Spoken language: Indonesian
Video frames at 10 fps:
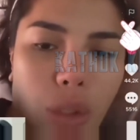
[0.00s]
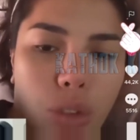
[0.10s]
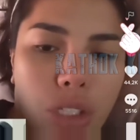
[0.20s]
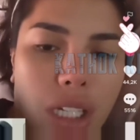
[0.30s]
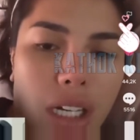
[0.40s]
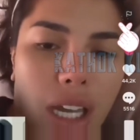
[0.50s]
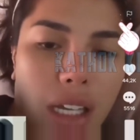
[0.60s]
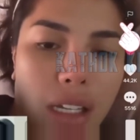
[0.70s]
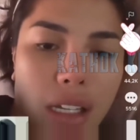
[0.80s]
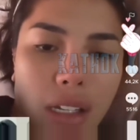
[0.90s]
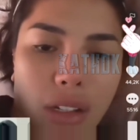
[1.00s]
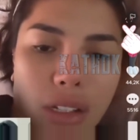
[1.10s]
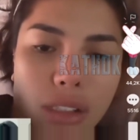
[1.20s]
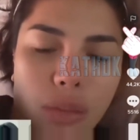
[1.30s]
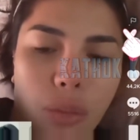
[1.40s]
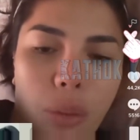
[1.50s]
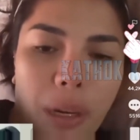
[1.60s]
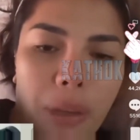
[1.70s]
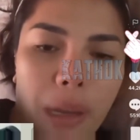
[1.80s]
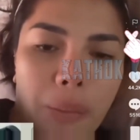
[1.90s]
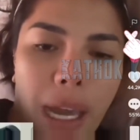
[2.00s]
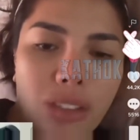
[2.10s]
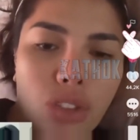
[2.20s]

eh kucing lah semua pada pengen